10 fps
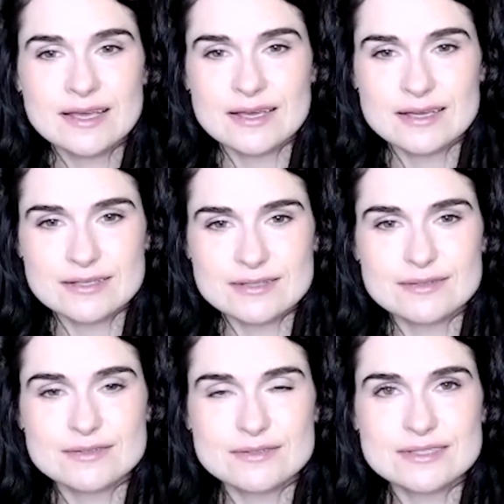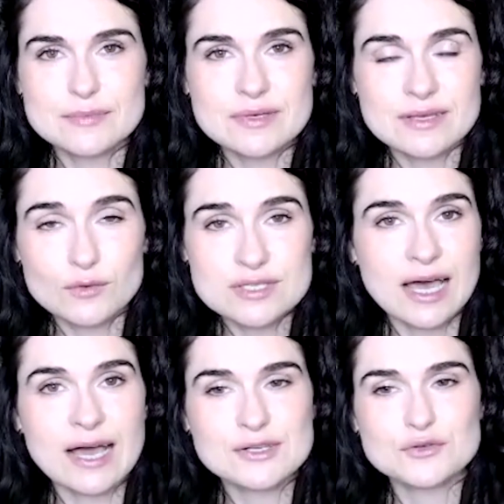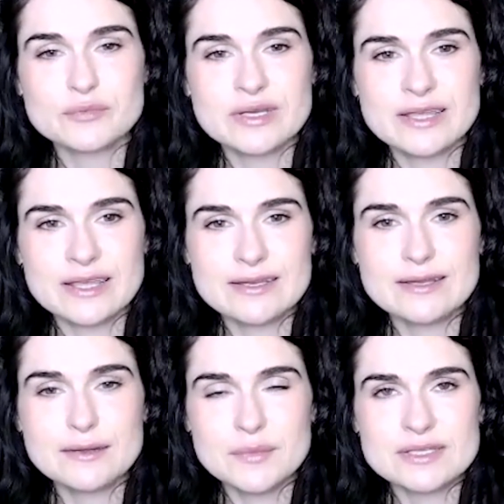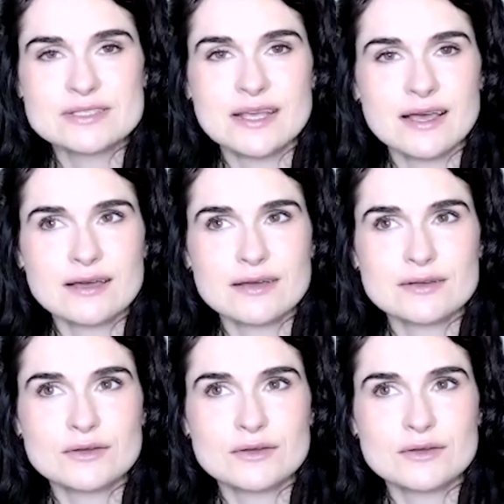Äh, die Unterhaltung beginnt mit der